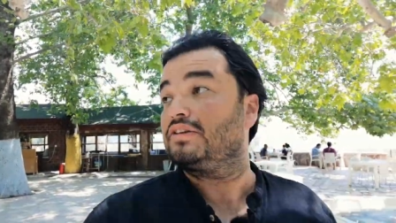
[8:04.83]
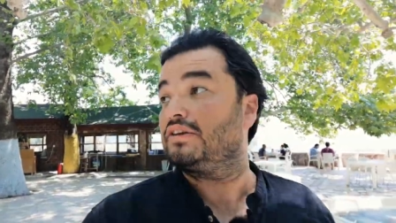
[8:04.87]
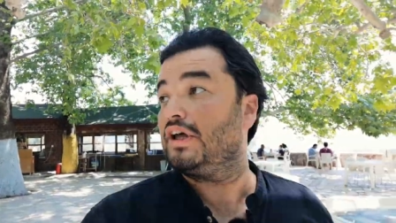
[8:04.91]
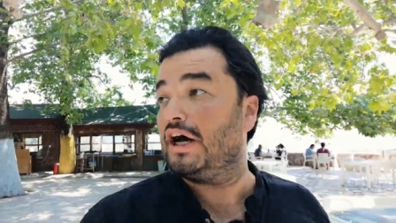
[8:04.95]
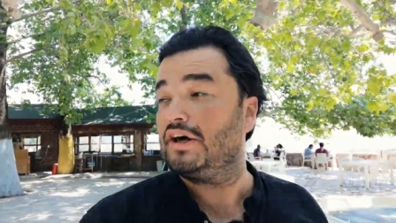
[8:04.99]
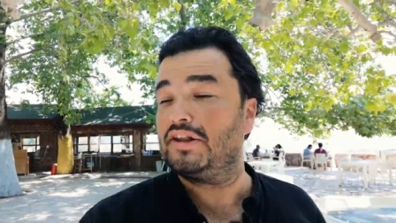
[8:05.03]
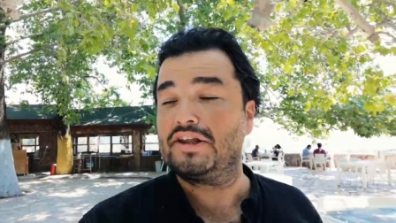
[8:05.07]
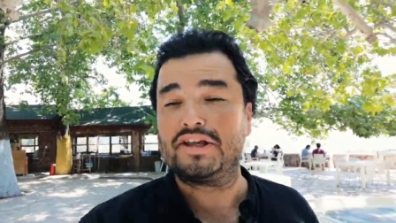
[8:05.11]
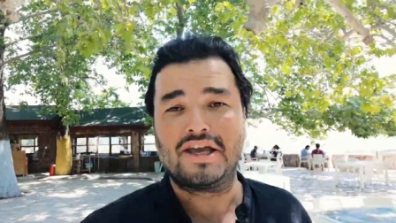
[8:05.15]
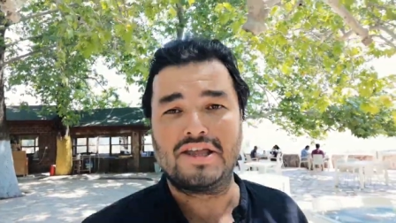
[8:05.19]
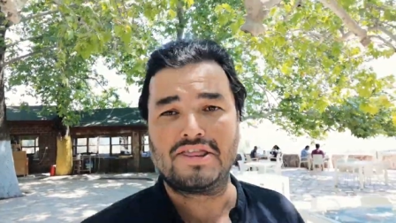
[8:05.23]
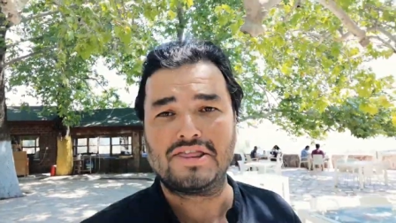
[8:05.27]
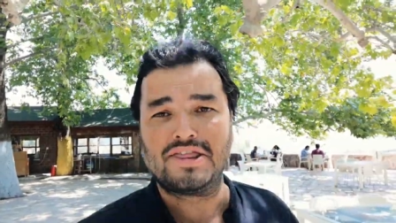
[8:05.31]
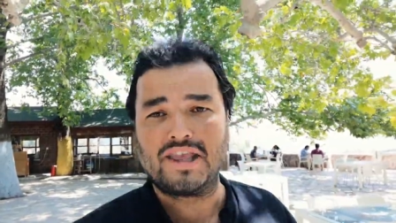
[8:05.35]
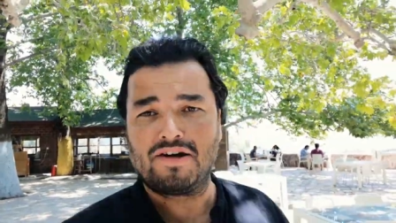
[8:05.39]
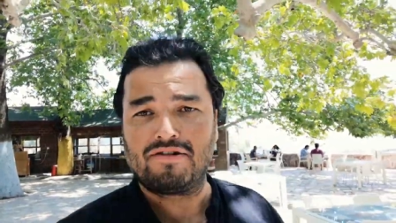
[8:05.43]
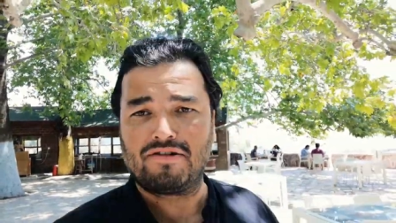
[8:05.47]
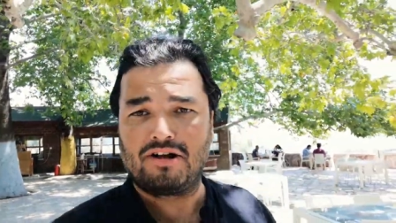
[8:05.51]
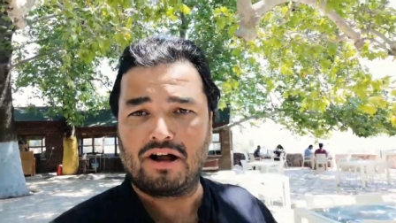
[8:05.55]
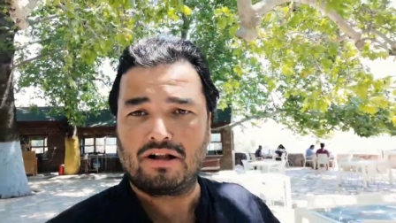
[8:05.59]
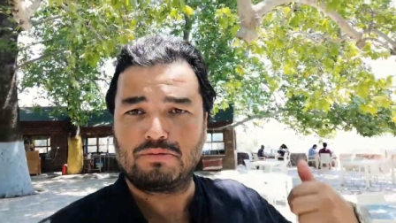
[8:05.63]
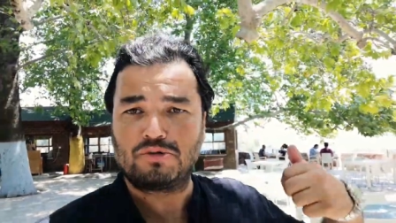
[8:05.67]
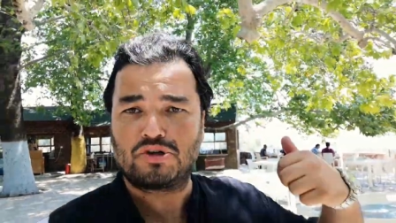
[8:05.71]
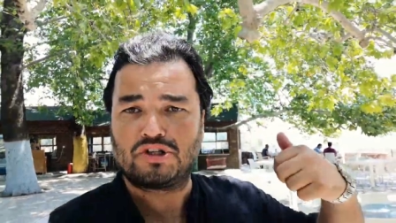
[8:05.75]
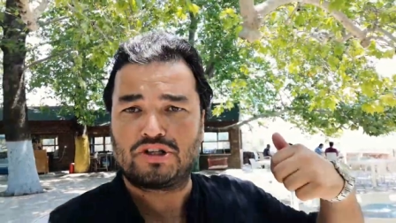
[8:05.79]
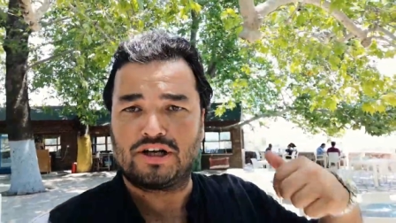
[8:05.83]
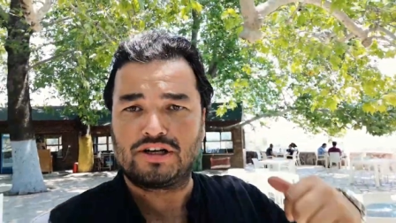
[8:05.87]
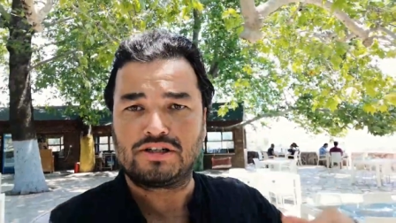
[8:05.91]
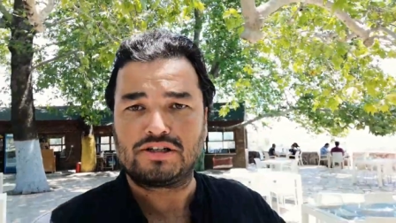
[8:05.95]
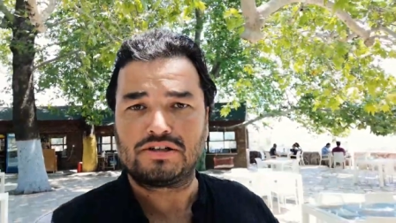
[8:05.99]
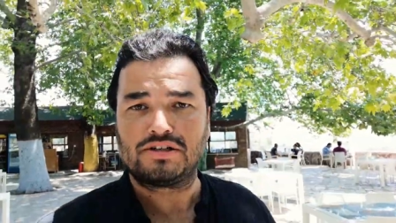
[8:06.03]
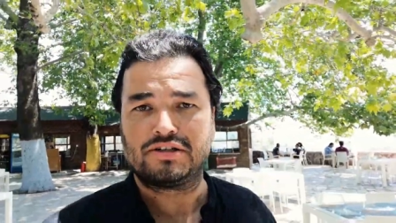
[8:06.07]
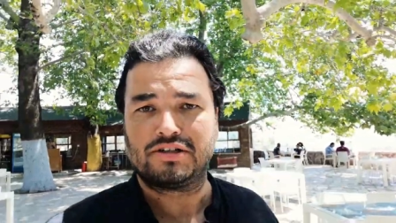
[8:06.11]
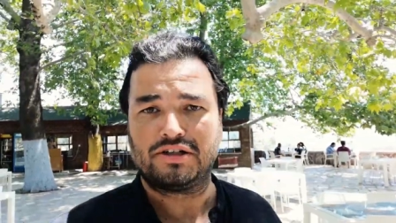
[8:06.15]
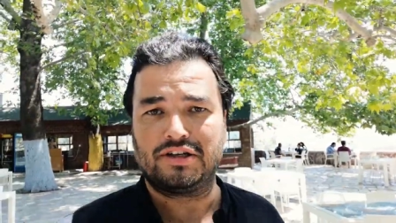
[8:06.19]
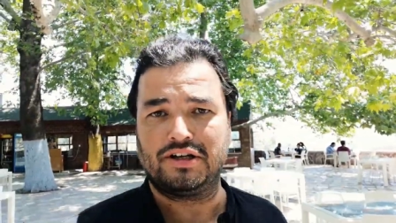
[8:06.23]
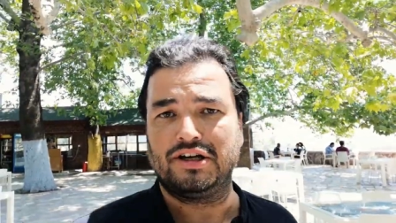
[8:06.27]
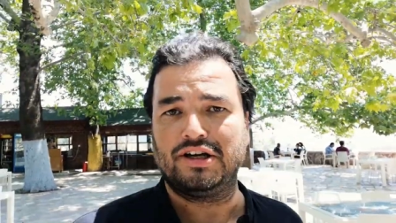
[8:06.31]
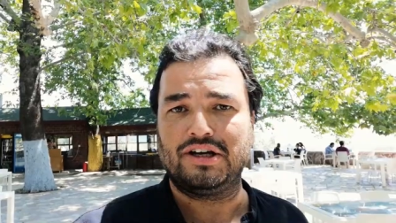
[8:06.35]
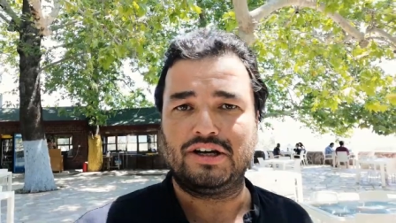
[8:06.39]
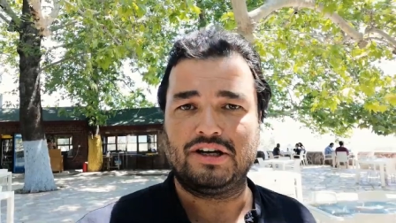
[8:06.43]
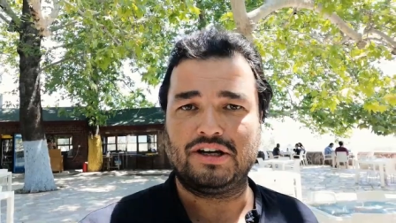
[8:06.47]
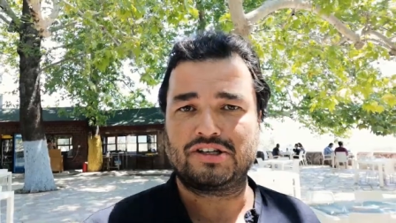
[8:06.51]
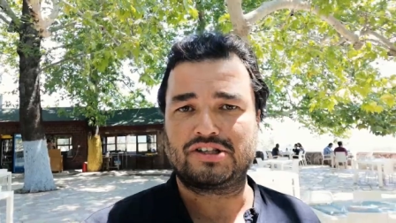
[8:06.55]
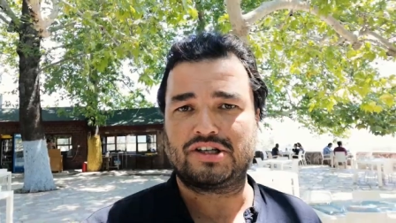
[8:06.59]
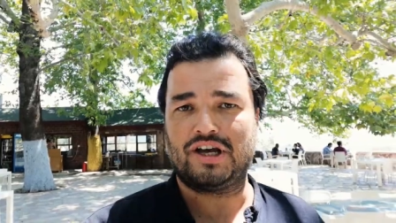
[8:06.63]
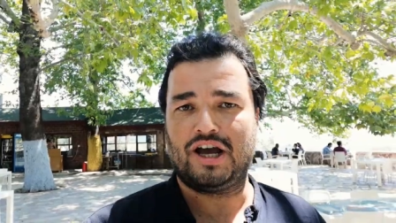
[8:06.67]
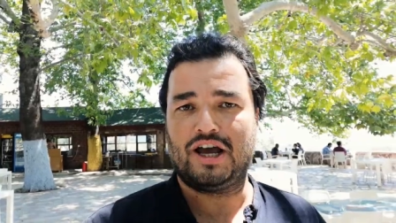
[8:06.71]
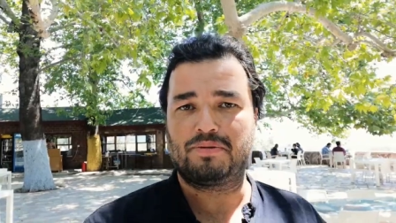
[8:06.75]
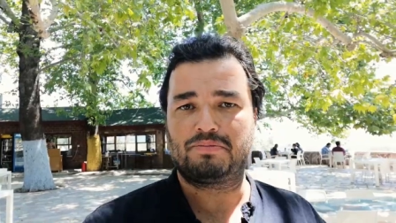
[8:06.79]
Daha da yeni devralmışlar
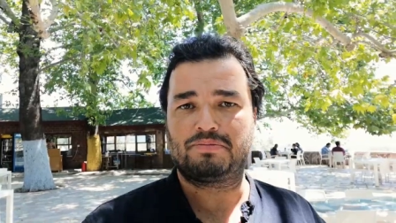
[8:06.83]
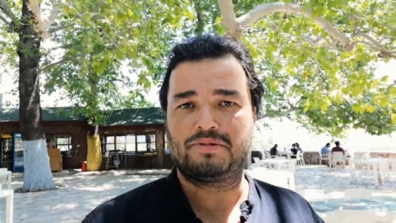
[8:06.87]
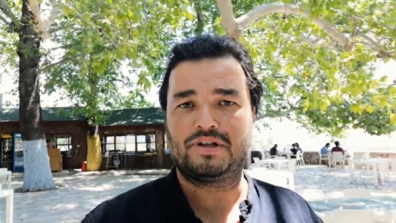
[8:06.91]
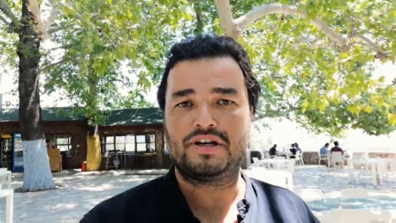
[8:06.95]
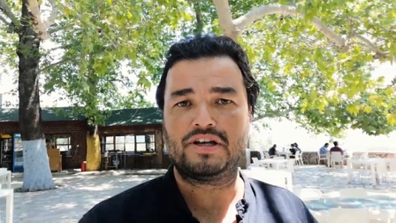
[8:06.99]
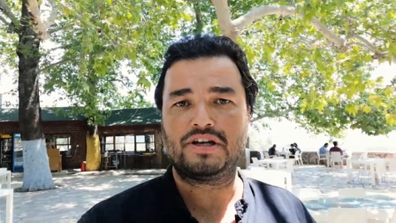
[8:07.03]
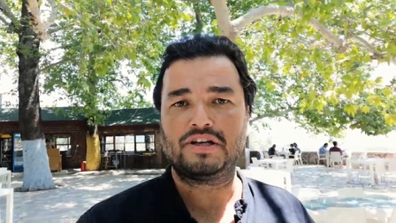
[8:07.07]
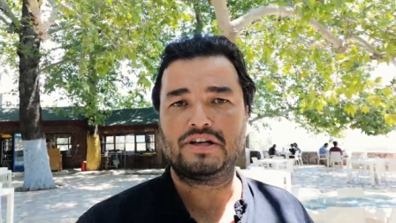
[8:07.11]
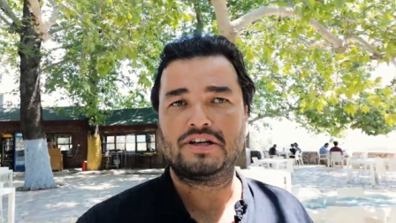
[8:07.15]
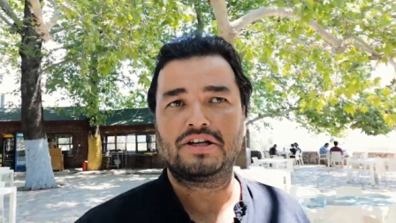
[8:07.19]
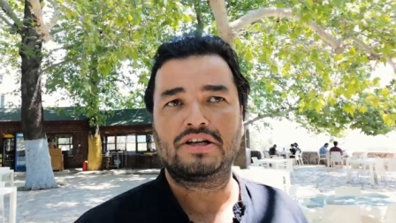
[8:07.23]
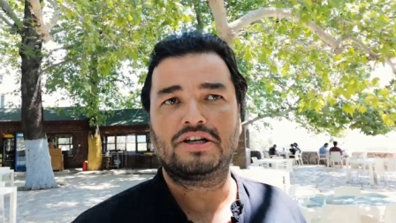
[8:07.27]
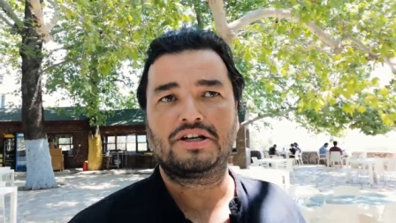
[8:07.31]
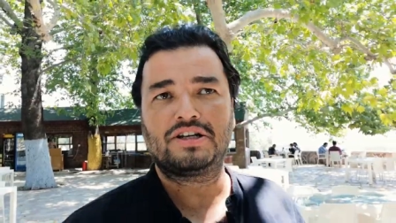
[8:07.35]
e, sahipleri.